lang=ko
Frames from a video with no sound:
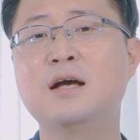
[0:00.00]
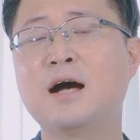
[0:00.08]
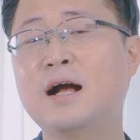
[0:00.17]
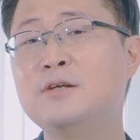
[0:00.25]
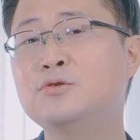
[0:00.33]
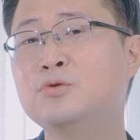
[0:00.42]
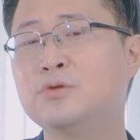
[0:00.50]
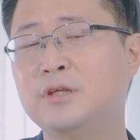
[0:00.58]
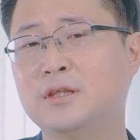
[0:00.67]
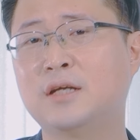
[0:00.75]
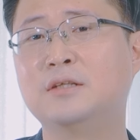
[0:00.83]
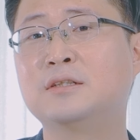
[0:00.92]
할 수
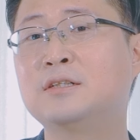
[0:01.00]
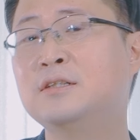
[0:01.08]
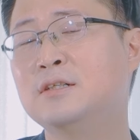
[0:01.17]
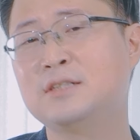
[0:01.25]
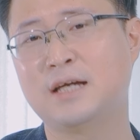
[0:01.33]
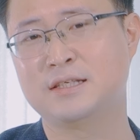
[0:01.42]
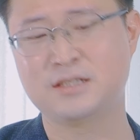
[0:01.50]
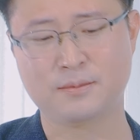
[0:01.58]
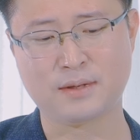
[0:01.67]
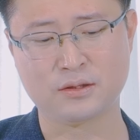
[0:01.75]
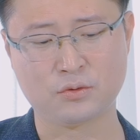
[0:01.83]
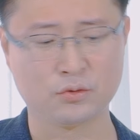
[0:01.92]
있다는 그
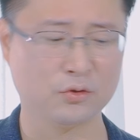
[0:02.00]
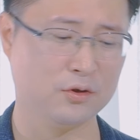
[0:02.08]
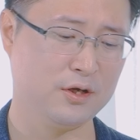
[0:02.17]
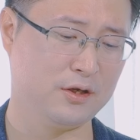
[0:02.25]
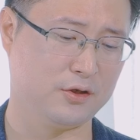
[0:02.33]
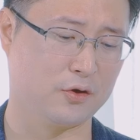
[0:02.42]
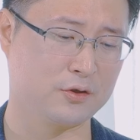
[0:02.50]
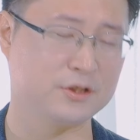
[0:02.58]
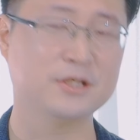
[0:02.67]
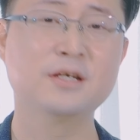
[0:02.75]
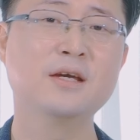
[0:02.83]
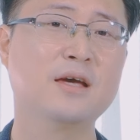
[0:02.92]
자체만으로도
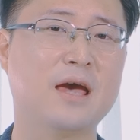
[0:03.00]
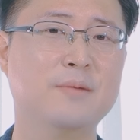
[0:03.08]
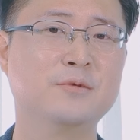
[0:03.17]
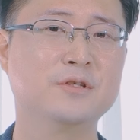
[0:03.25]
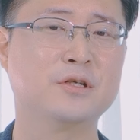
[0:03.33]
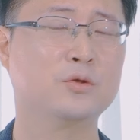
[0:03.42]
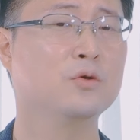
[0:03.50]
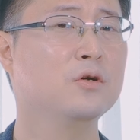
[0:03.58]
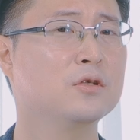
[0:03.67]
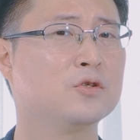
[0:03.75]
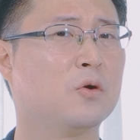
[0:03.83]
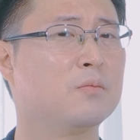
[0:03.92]
역시
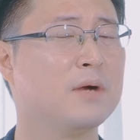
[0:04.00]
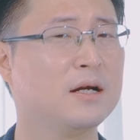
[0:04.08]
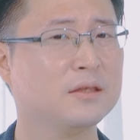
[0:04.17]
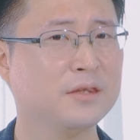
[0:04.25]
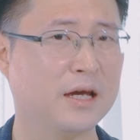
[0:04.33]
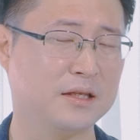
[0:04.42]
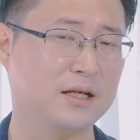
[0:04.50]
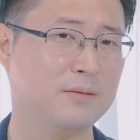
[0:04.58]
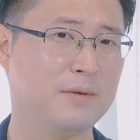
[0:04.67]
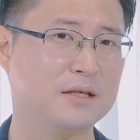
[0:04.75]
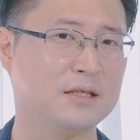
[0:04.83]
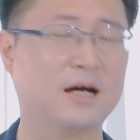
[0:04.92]
M3도 정말 대단한
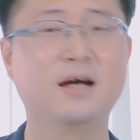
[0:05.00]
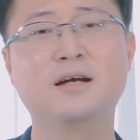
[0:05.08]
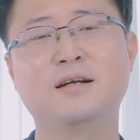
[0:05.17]
바디다